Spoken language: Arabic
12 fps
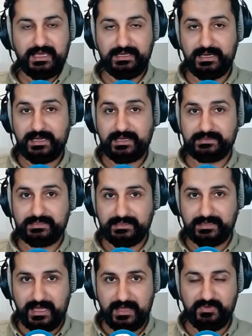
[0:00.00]
الى
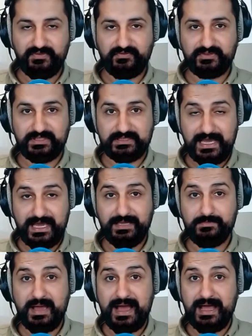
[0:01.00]
اقتراب افتتاح
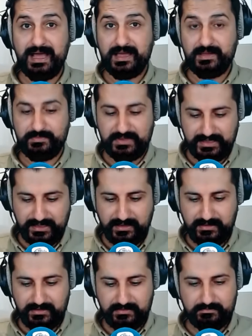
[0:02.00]

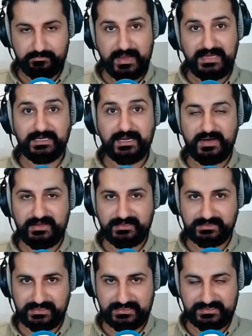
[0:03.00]
معابر بين
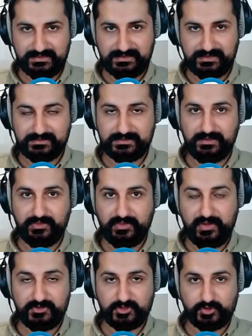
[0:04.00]
مناطق سيطره
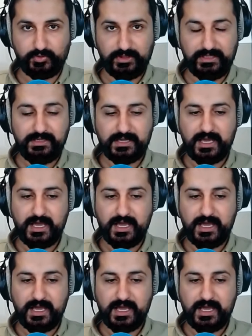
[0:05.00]
النظام السوري